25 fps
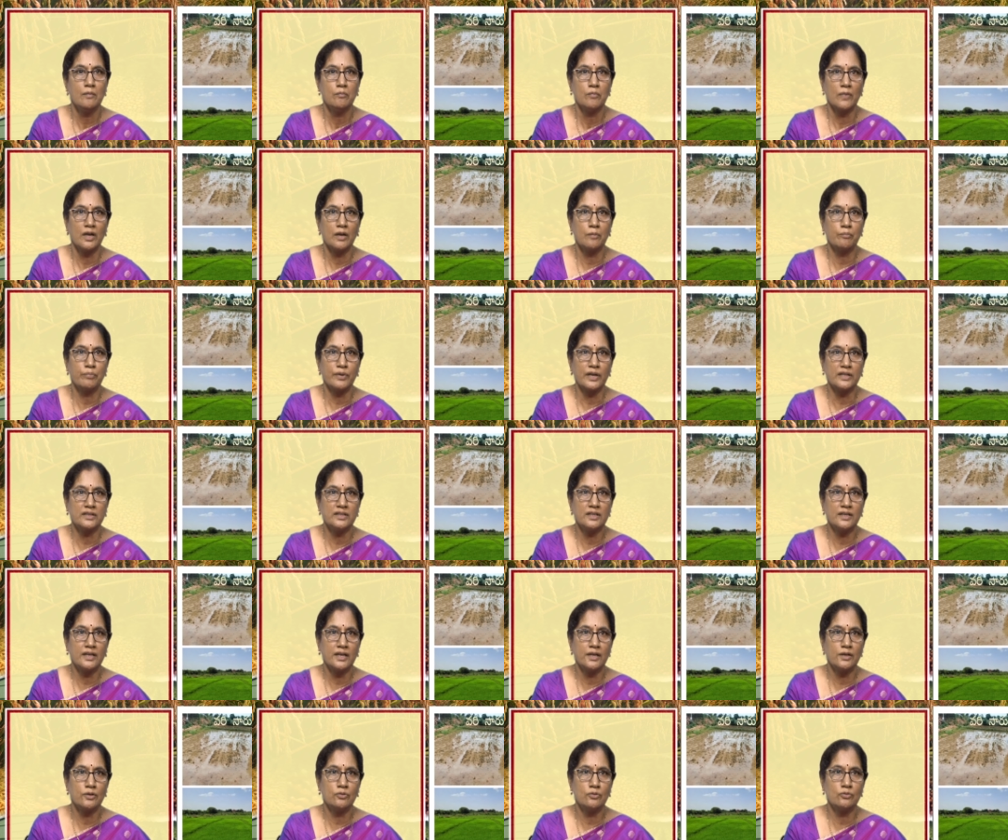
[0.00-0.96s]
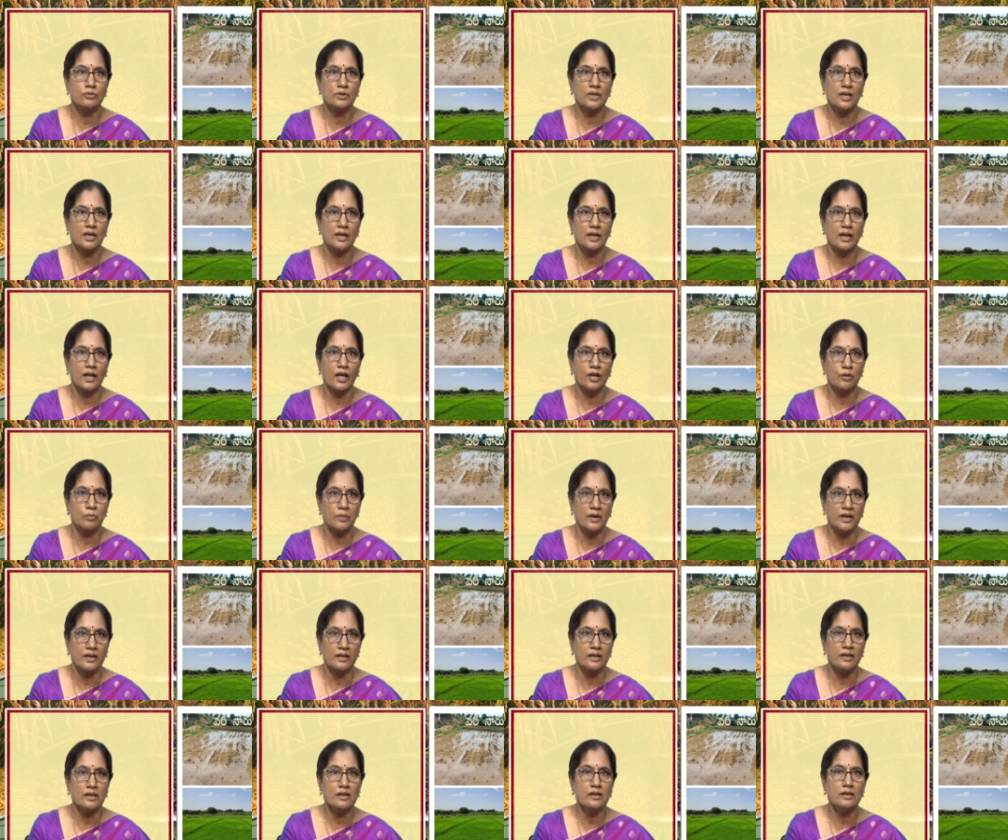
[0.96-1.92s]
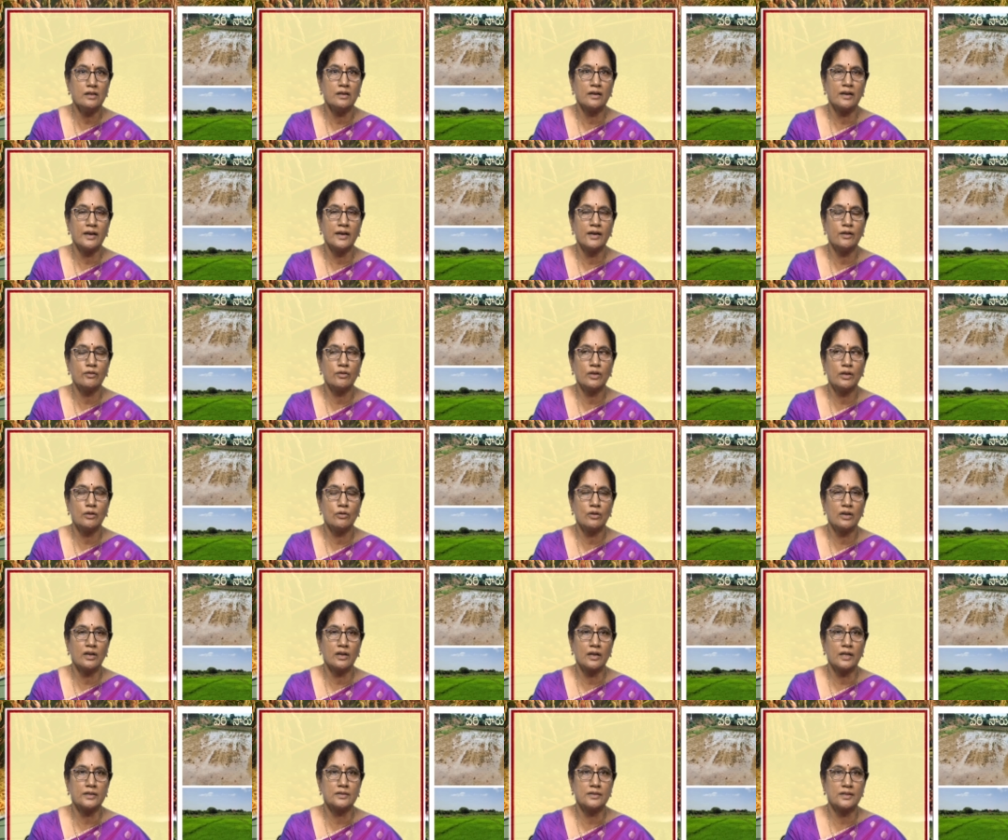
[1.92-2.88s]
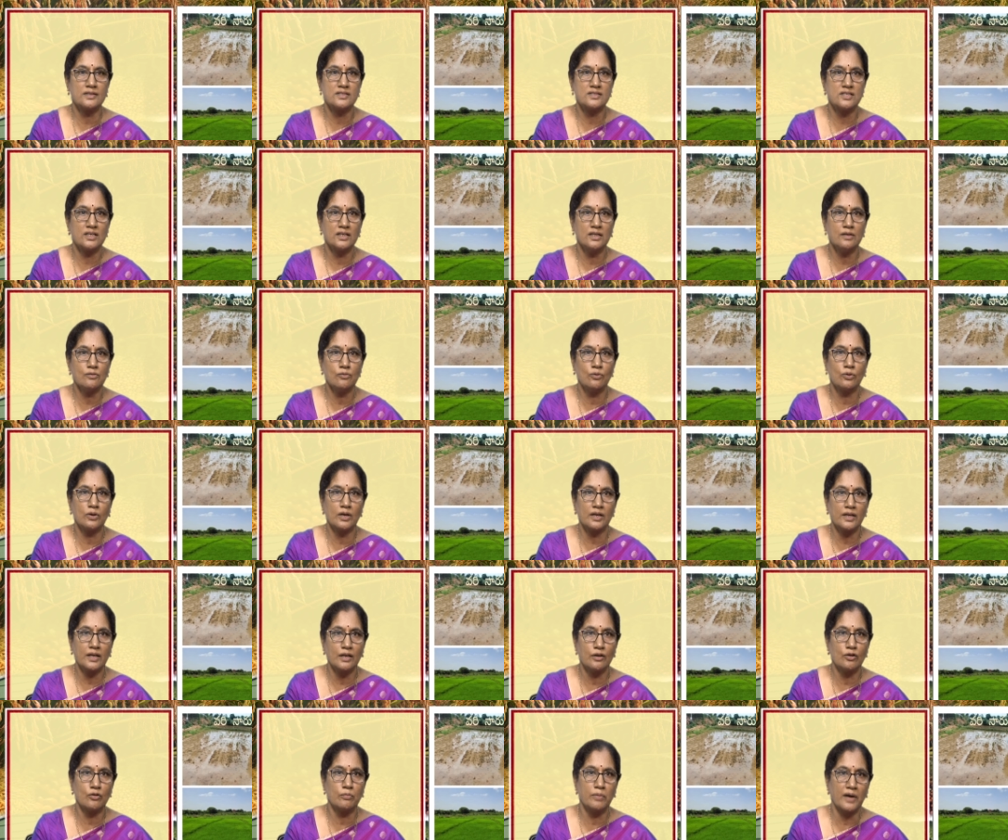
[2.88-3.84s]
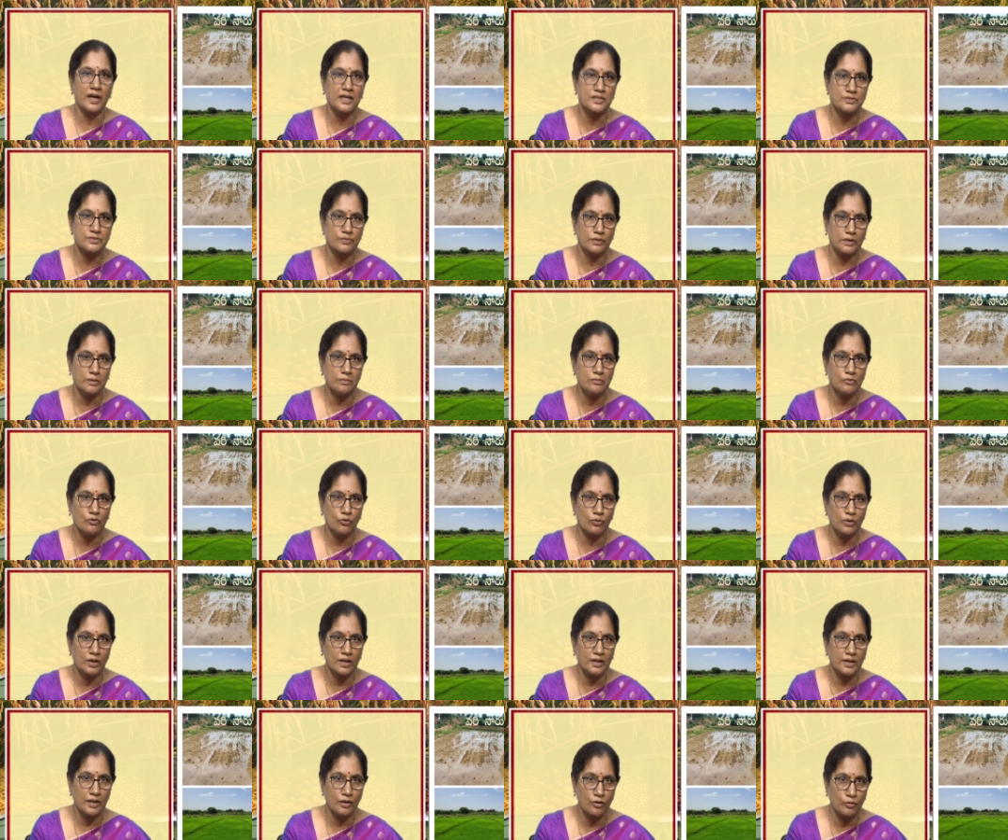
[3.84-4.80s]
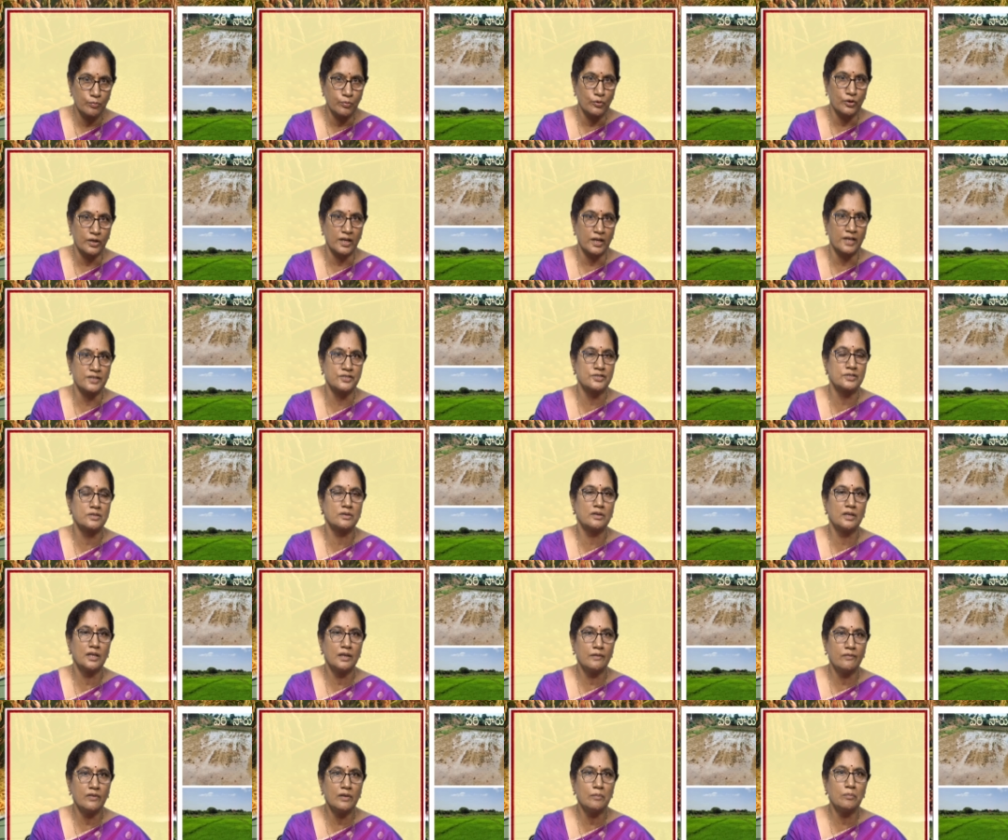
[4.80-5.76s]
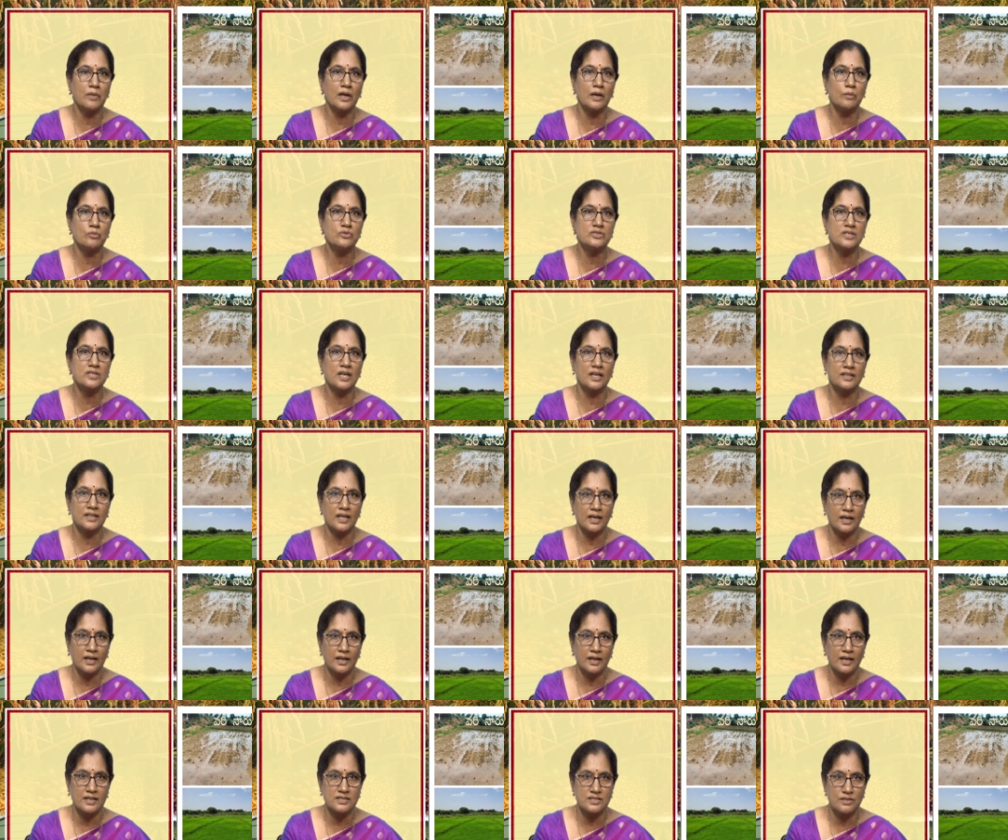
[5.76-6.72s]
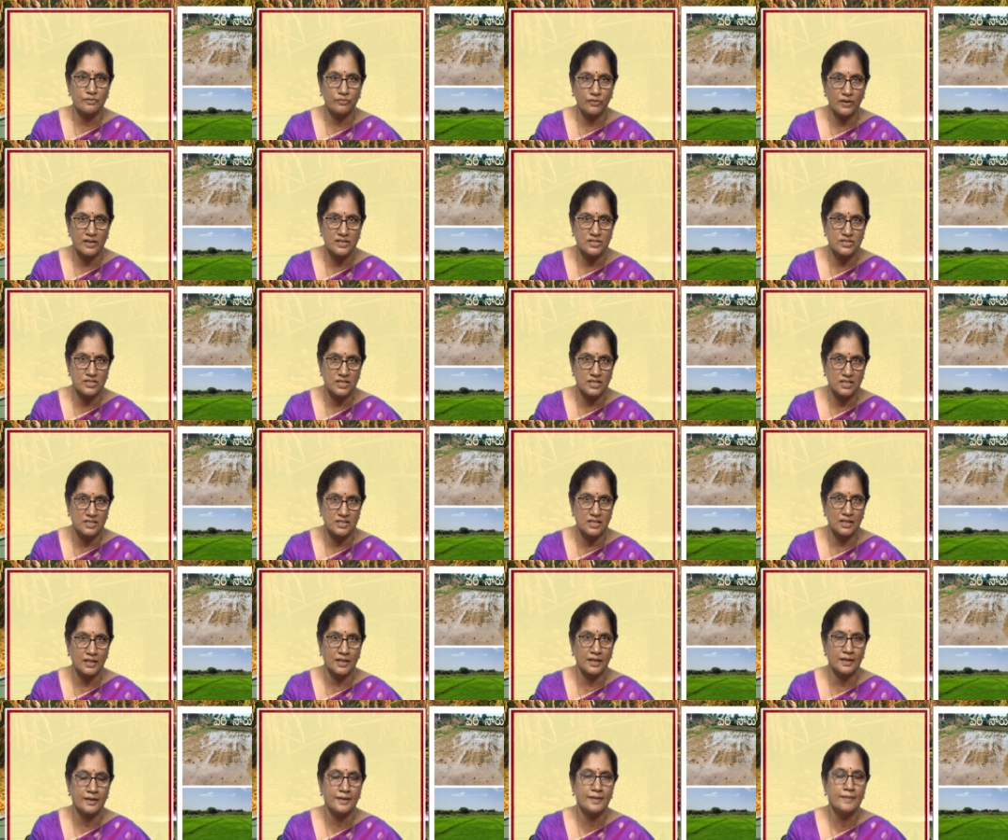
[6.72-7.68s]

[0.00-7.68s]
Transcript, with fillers: మనం ప్రతి రెండు గుంటల నారుమడికి రెండు కిలోల నత్రజని ఒక కిలో భాస్వరం ఒక కిలో పొటాష్ ఇవి మనము సాధారణంగా సిఫార్సు చేసే